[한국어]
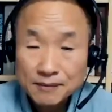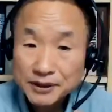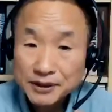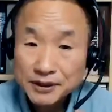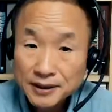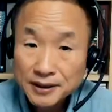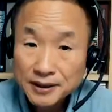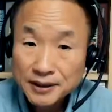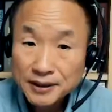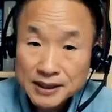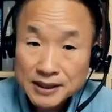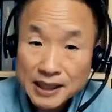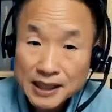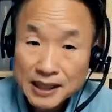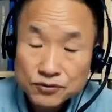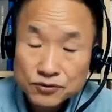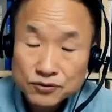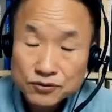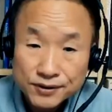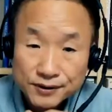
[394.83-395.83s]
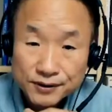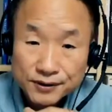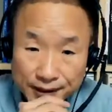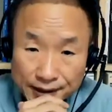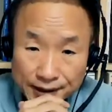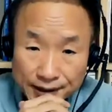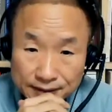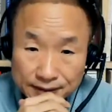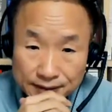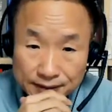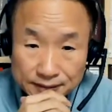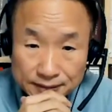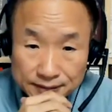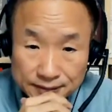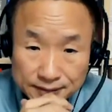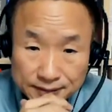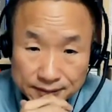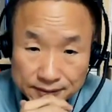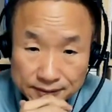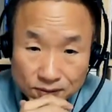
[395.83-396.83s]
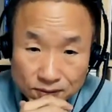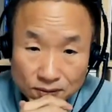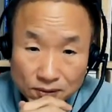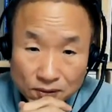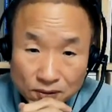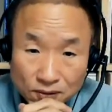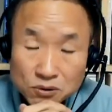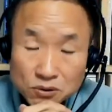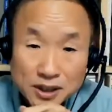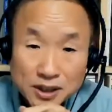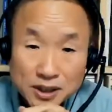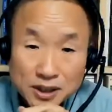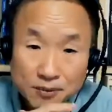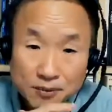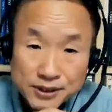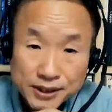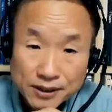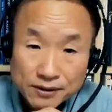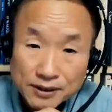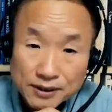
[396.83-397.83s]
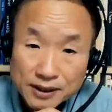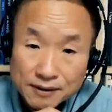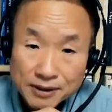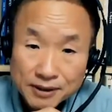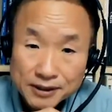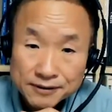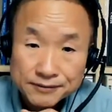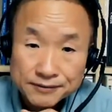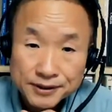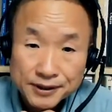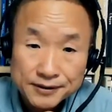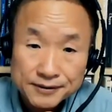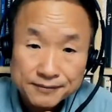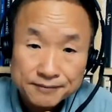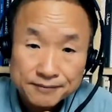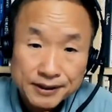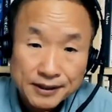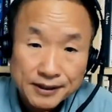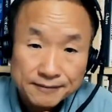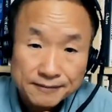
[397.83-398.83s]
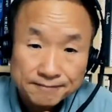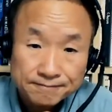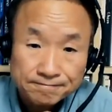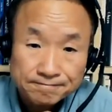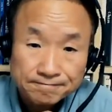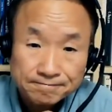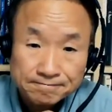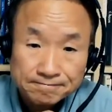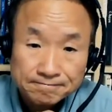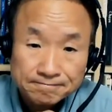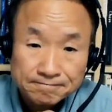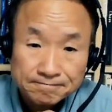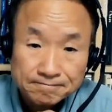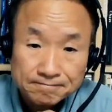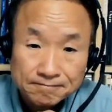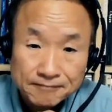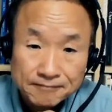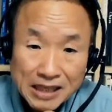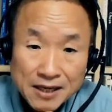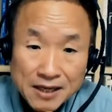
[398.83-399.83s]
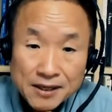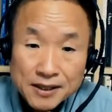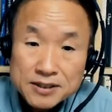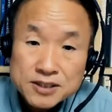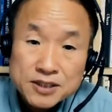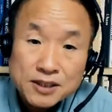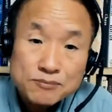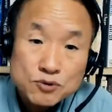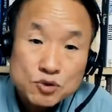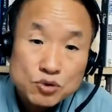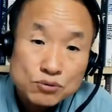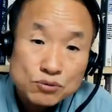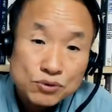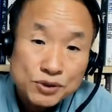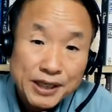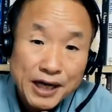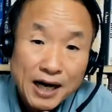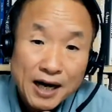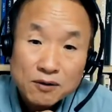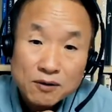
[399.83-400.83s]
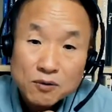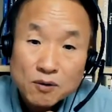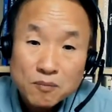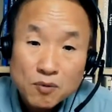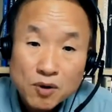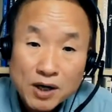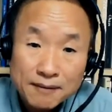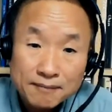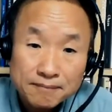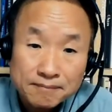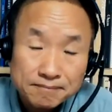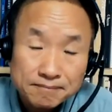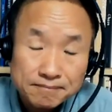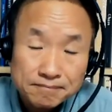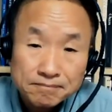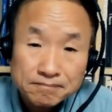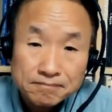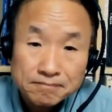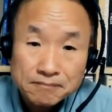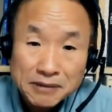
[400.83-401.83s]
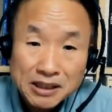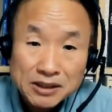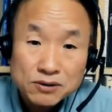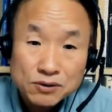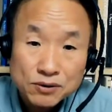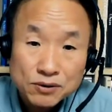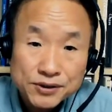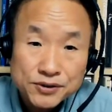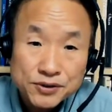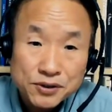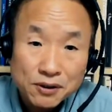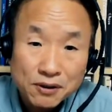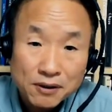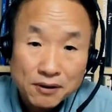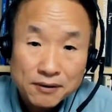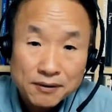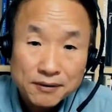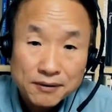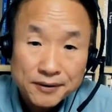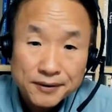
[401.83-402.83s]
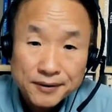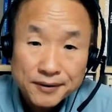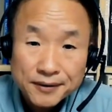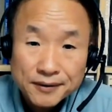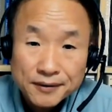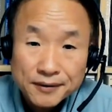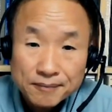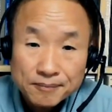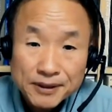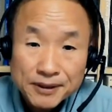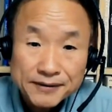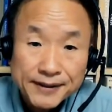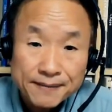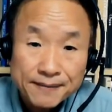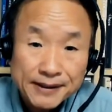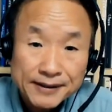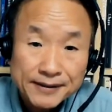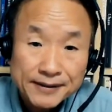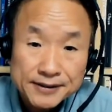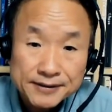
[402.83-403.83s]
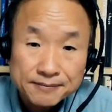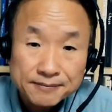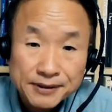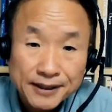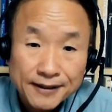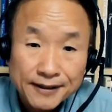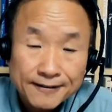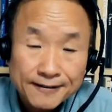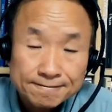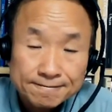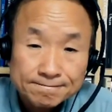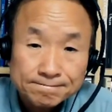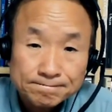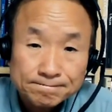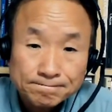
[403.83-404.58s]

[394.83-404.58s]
뭐 여러 가지 이야기할 수 있는데 오늘 내가 본 자료를 하나 말씀드리겠습니다. 지금 중국이 항공모함 만들고 있죠. 몇 대 만들었습니까?